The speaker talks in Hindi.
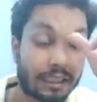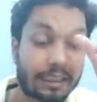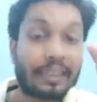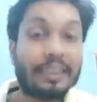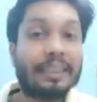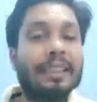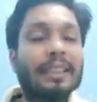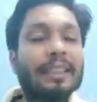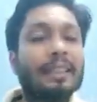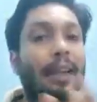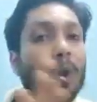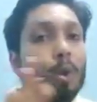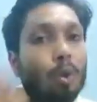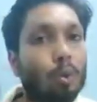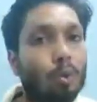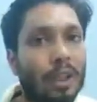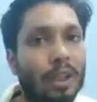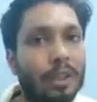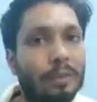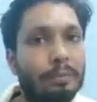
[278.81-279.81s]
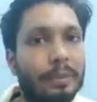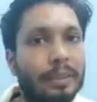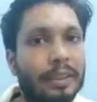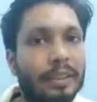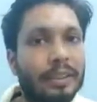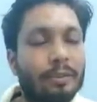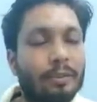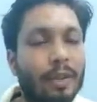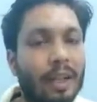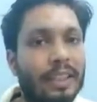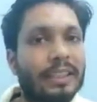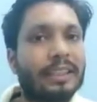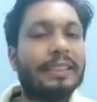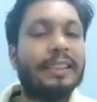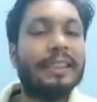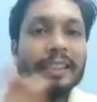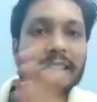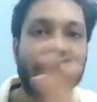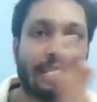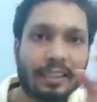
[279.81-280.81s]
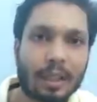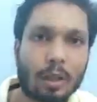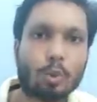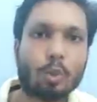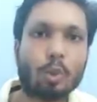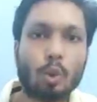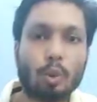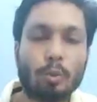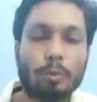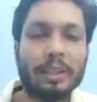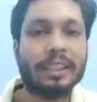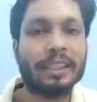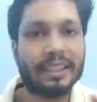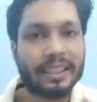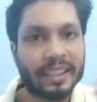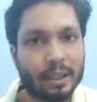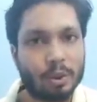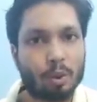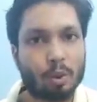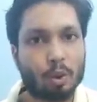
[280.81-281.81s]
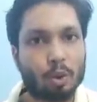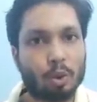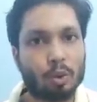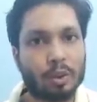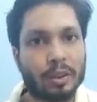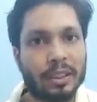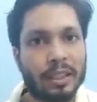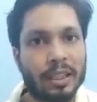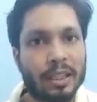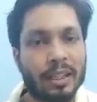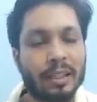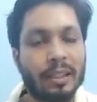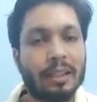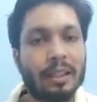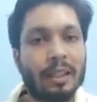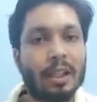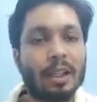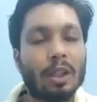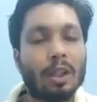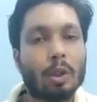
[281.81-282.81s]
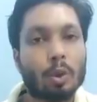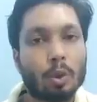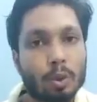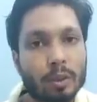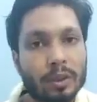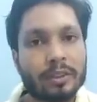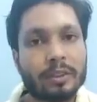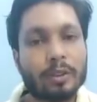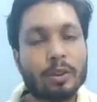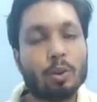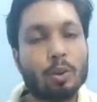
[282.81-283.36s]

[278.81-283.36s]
जिनकी राउंड वन में वाली सीट ही राउंड टू में रिटेन हो चुकी है उन